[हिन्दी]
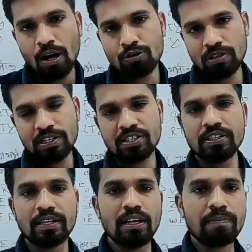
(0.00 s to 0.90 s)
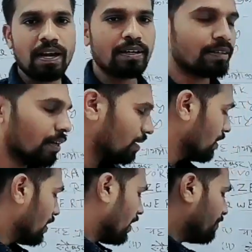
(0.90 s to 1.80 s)
और सर्च करने के लिए हम क्या करते
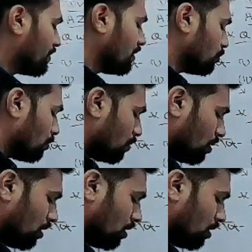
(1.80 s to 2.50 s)
हैं थ्री जो